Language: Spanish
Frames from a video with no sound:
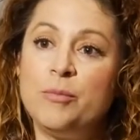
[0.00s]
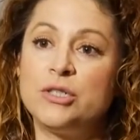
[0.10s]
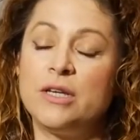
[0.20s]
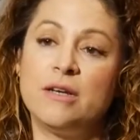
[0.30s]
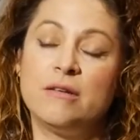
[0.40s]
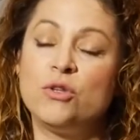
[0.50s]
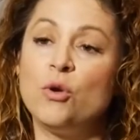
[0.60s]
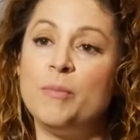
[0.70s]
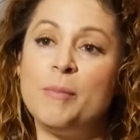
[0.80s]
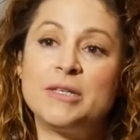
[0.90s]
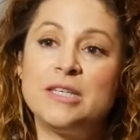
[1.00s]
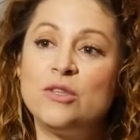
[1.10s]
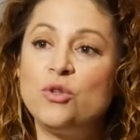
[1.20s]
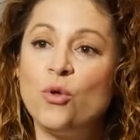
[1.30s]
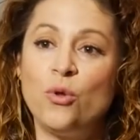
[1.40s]
pues me pasé
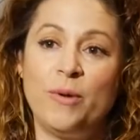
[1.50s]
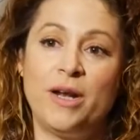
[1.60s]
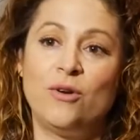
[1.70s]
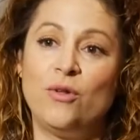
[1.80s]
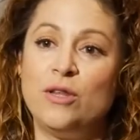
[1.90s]
todo el verano